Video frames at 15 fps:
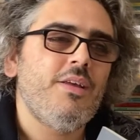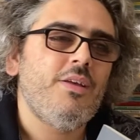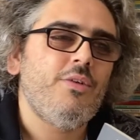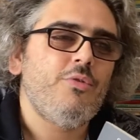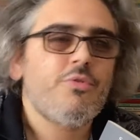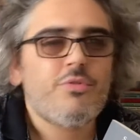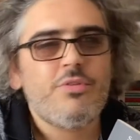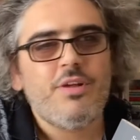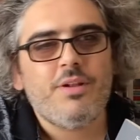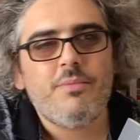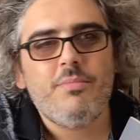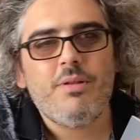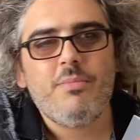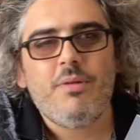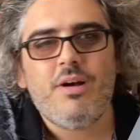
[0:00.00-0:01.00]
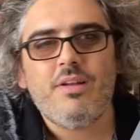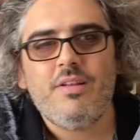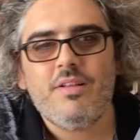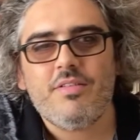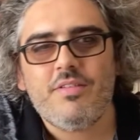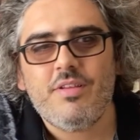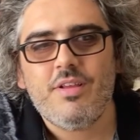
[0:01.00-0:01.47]
Ee, Üsküdar'ın bir
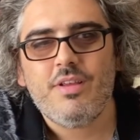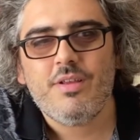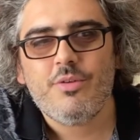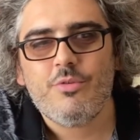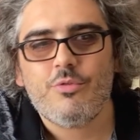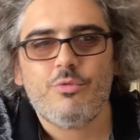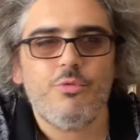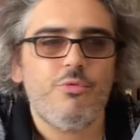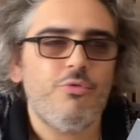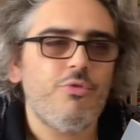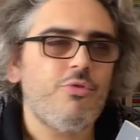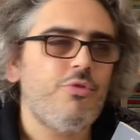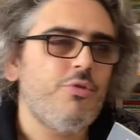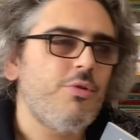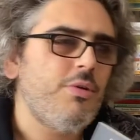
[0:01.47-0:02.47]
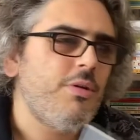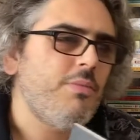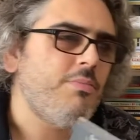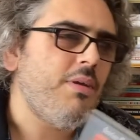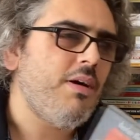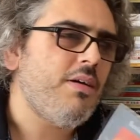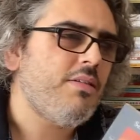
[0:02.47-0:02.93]
mahallesi Kuzguncuk.
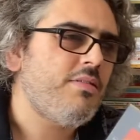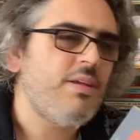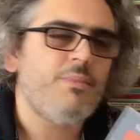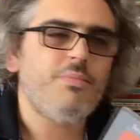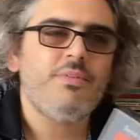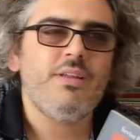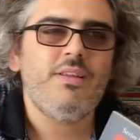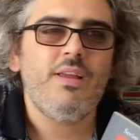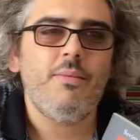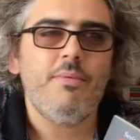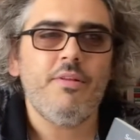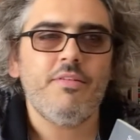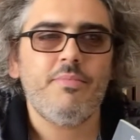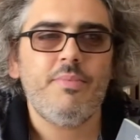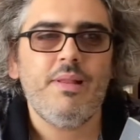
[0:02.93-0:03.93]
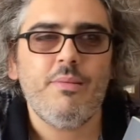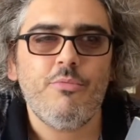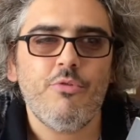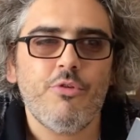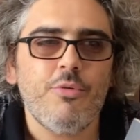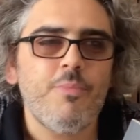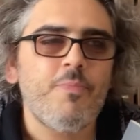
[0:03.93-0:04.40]
Semt de diyebiliriz
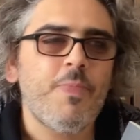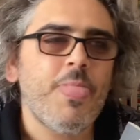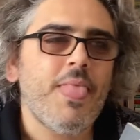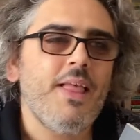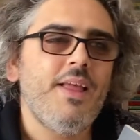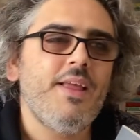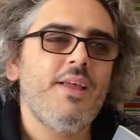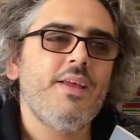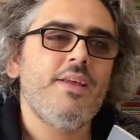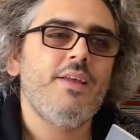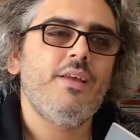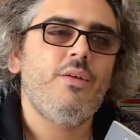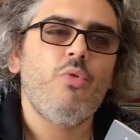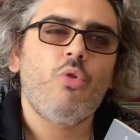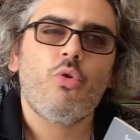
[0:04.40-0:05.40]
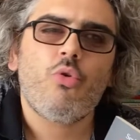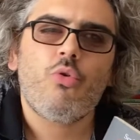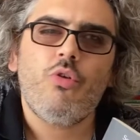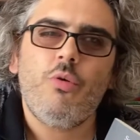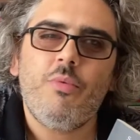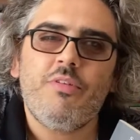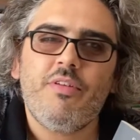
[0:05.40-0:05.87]
bilemiyorum. E, ee, 3
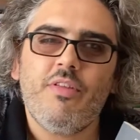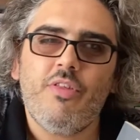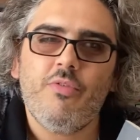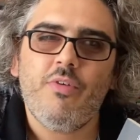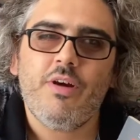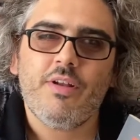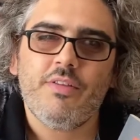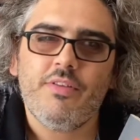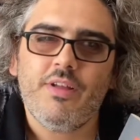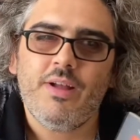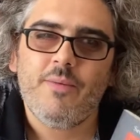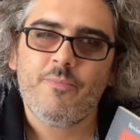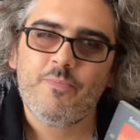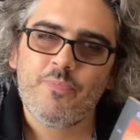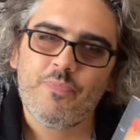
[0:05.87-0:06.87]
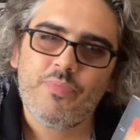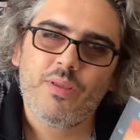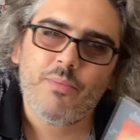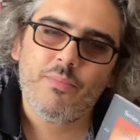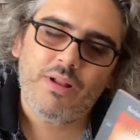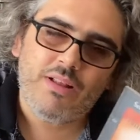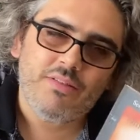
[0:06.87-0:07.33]
kilometre civarında
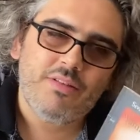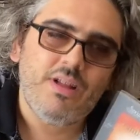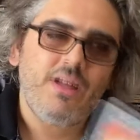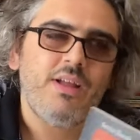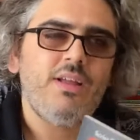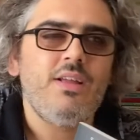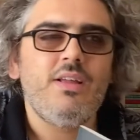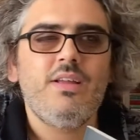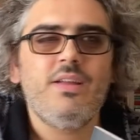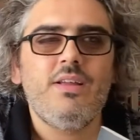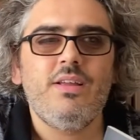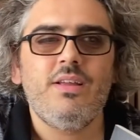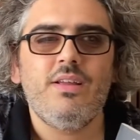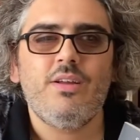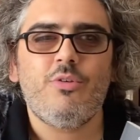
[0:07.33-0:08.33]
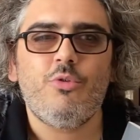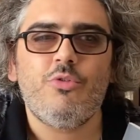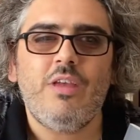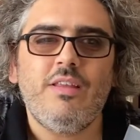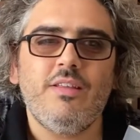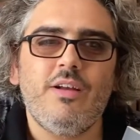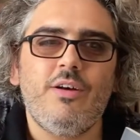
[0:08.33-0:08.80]
biraz daha e,
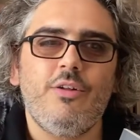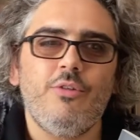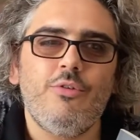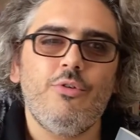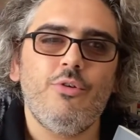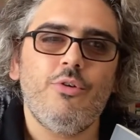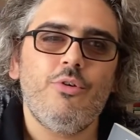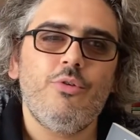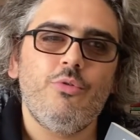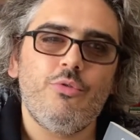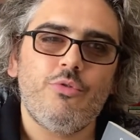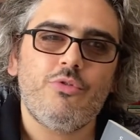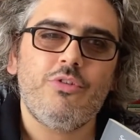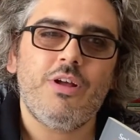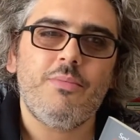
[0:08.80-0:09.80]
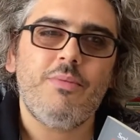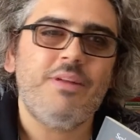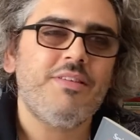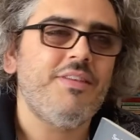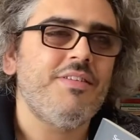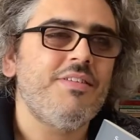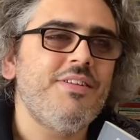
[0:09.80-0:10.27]
kuzeyinde kalıyor Üsküdar
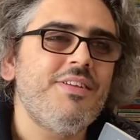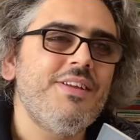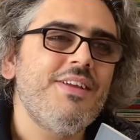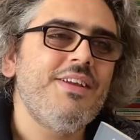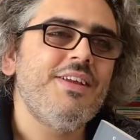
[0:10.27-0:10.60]
merkezin.